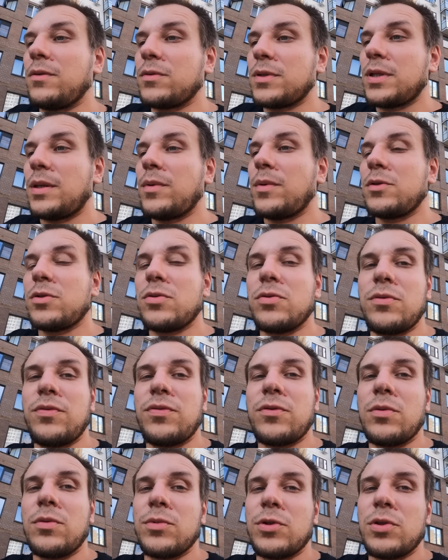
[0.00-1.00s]
Но сама суть
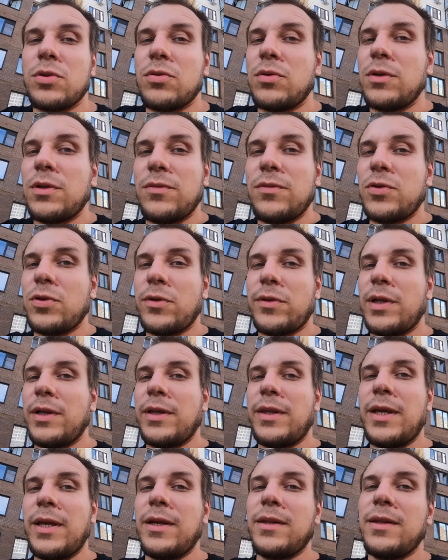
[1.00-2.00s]
в том, что это все
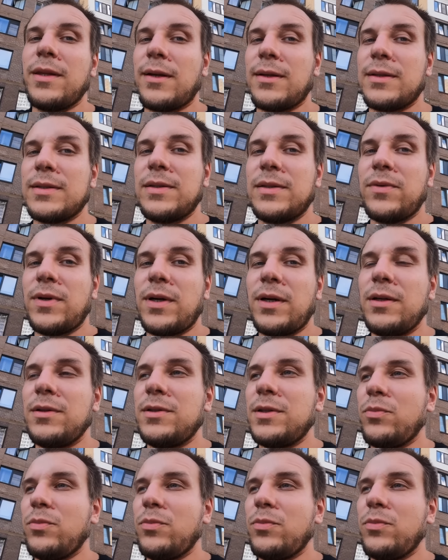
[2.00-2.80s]
отлетает на раз-два.